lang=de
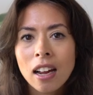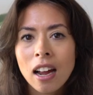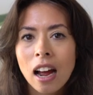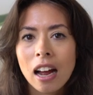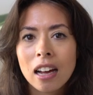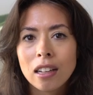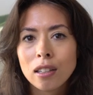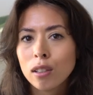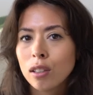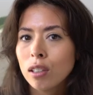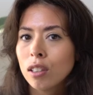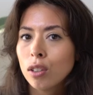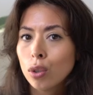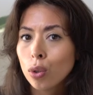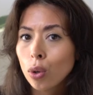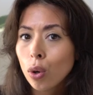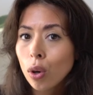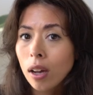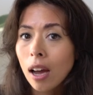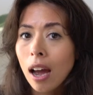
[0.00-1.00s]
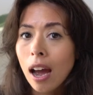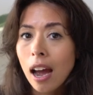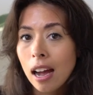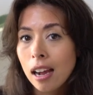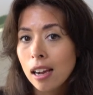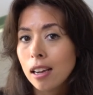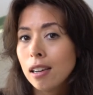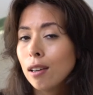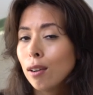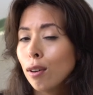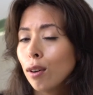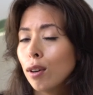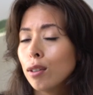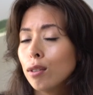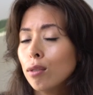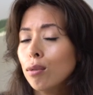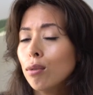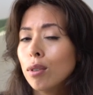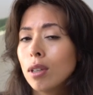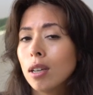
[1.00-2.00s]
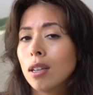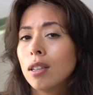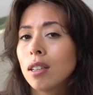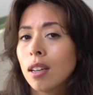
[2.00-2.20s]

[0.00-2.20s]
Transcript: Also ich drücke allen Leuten nur da